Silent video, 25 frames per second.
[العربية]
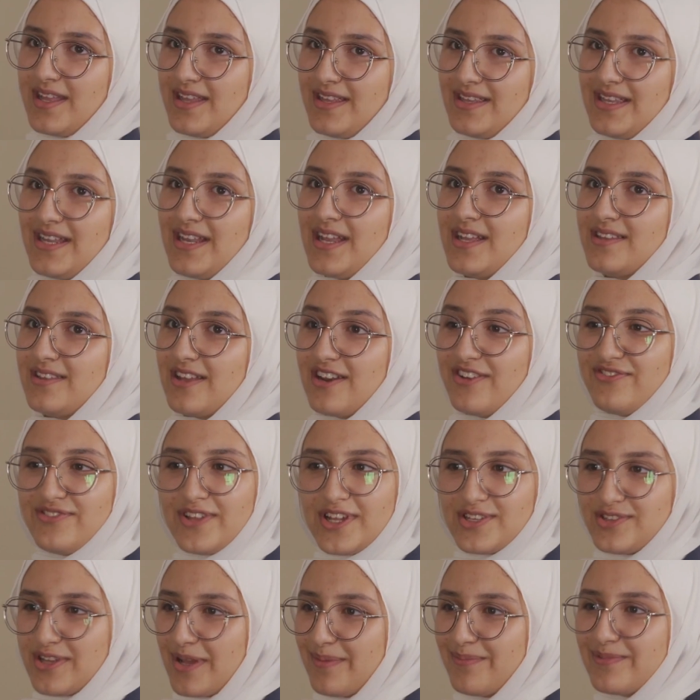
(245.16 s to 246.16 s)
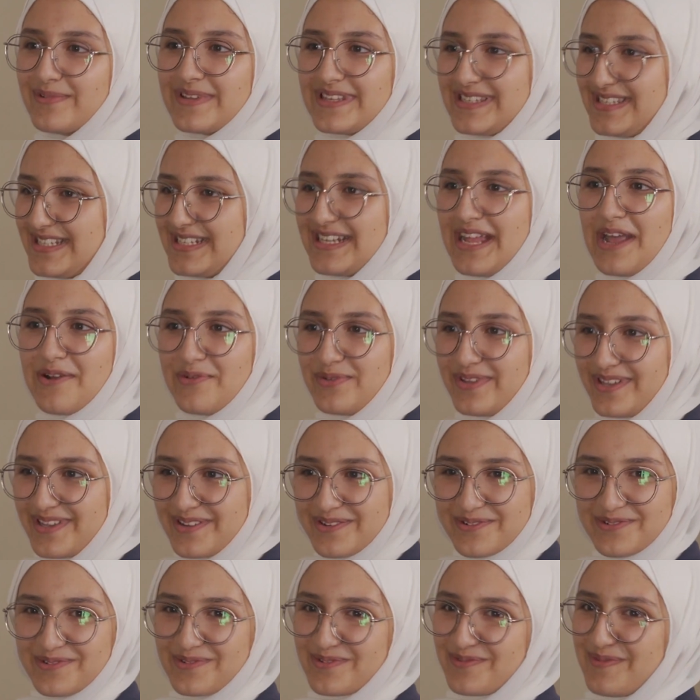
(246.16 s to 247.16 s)
ان انا اتعرفت على صحاب كتير قوي
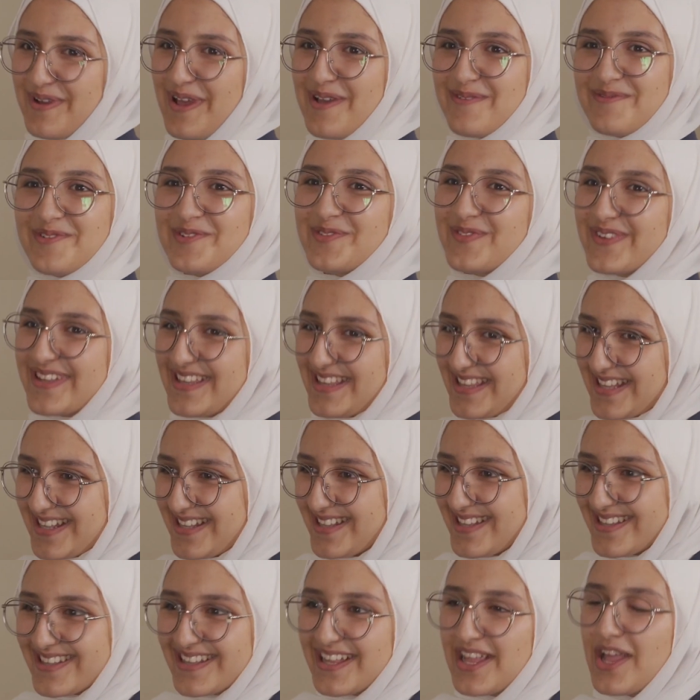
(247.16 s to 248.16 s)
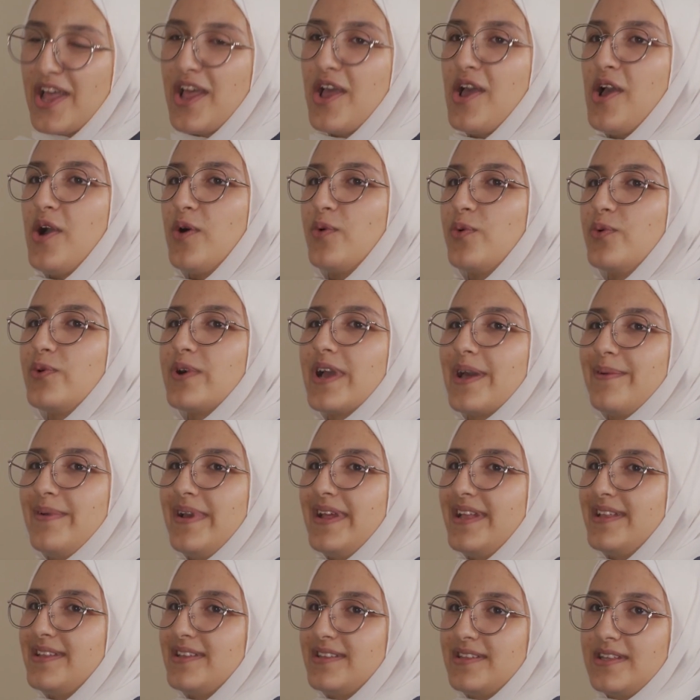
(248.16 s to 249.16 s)
وبحبهم جدا
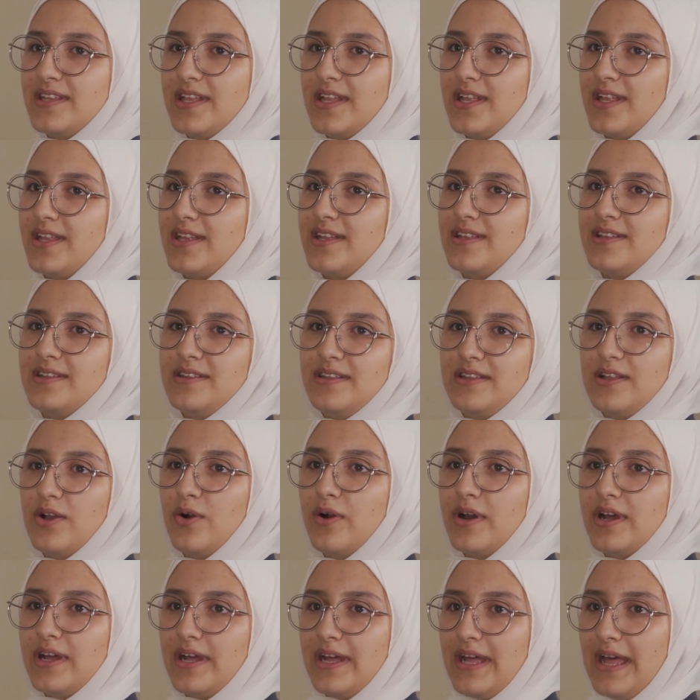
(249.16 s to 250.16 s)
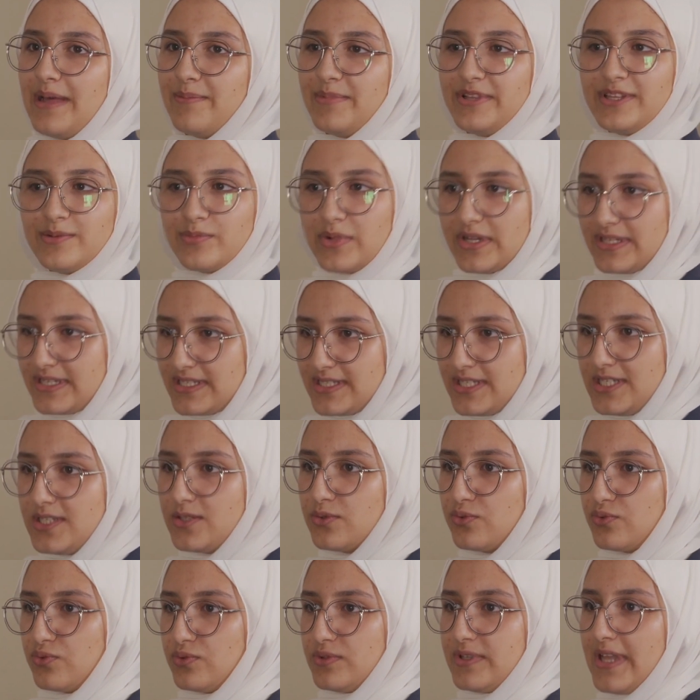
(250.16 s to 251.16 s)
وكمان اللي هو حبيت المهندسين
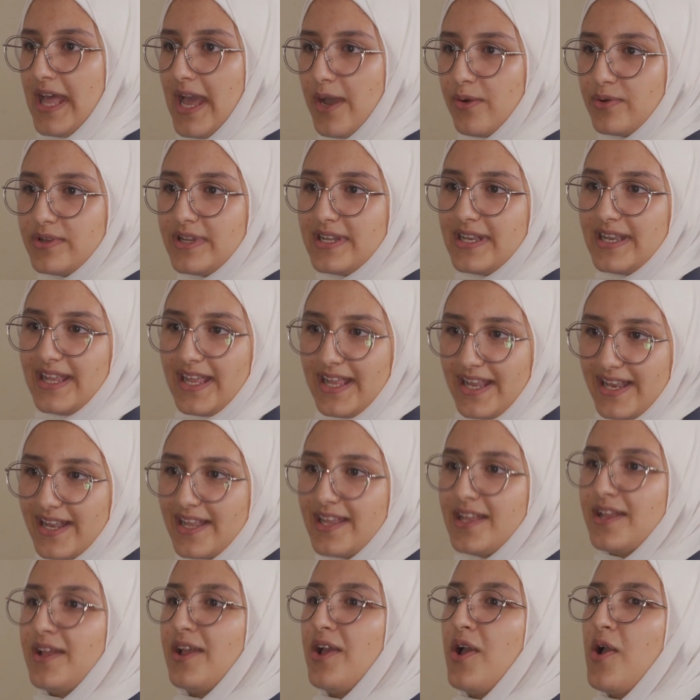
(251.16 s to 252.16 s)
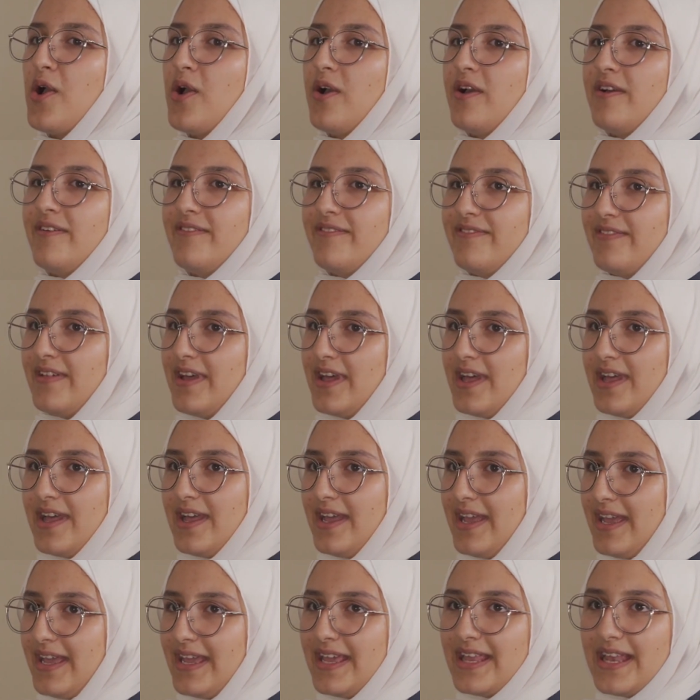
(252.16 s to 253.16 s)
والتعاون اللي هنا
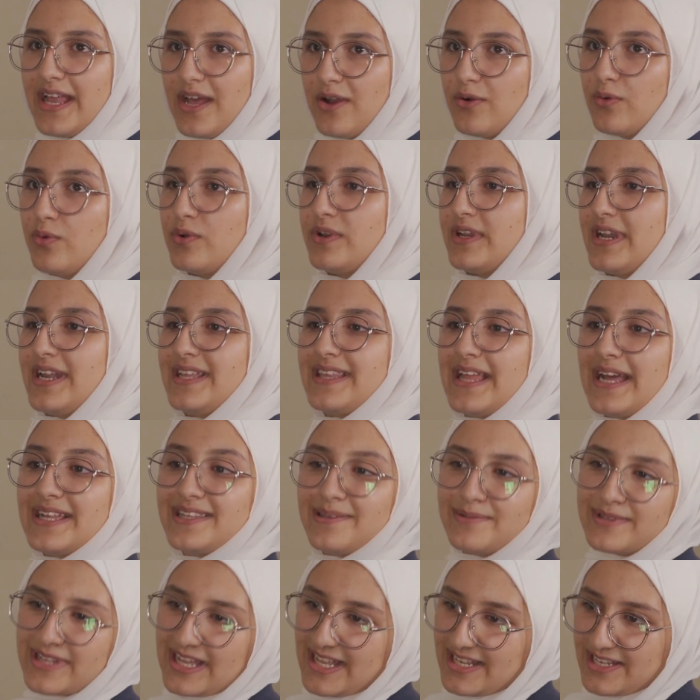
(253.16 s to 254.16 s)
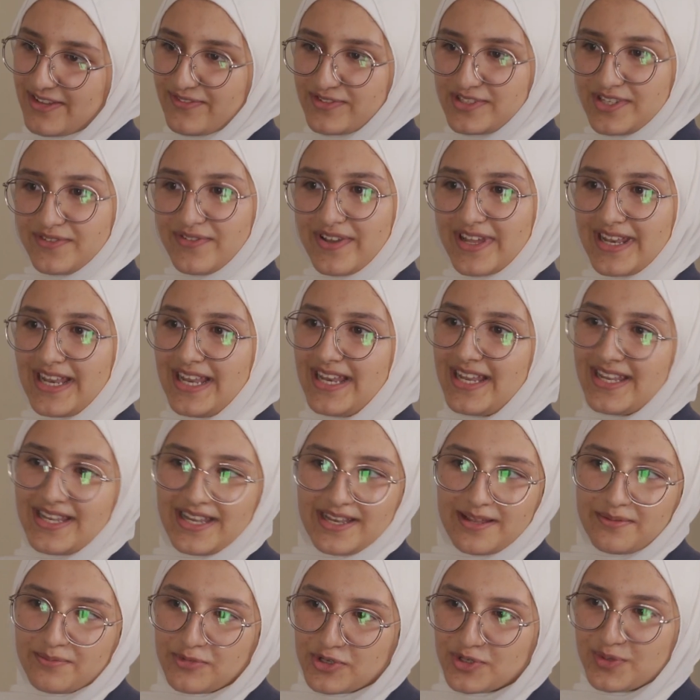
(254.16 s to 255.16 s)
فهي لا وان انا اتعتمد على نفسي في خلال ان
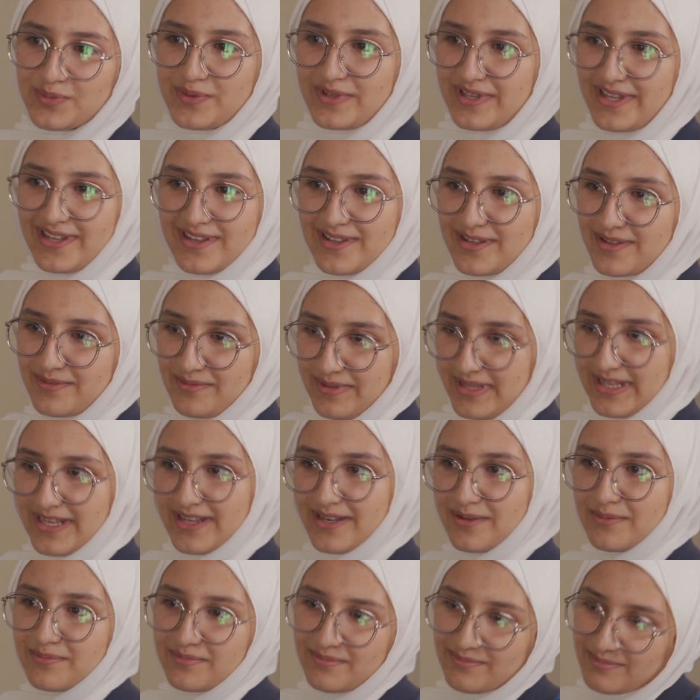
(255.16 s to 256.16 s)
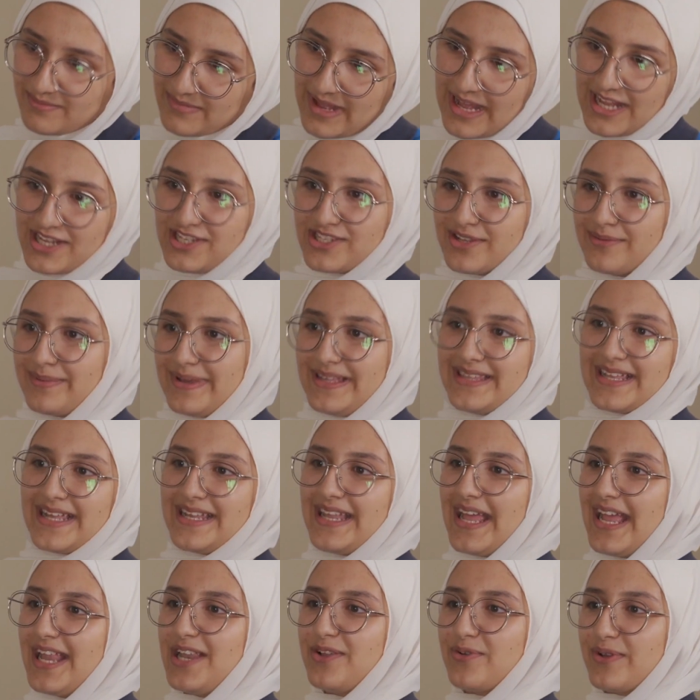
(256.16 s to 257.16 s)
انا مش من هنا يعني انا عايشه بعيد عن
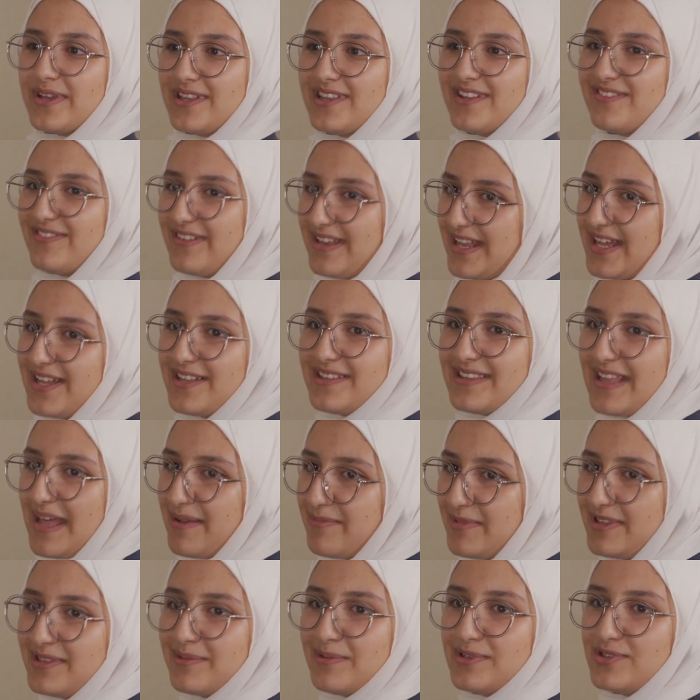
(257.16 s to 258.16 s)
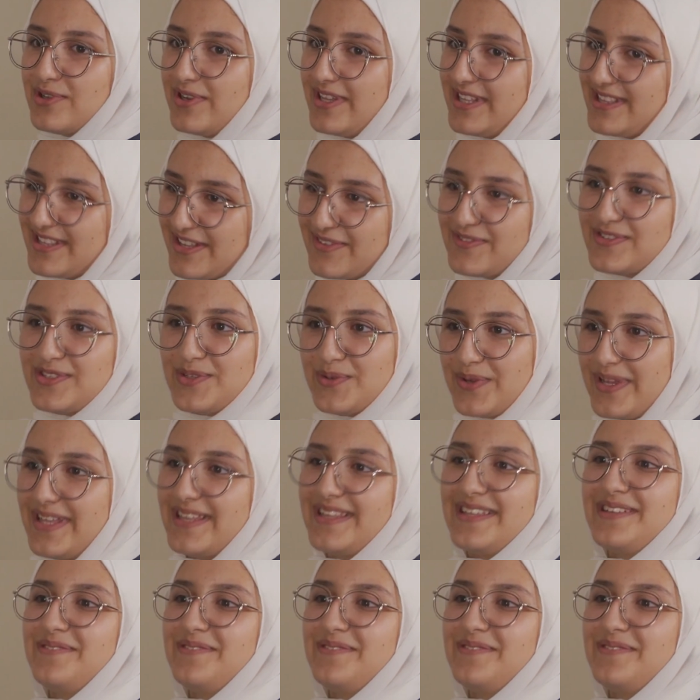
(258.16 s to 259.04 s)
اهلي وكده فلا تحملت مسؤوليه نفسي وكده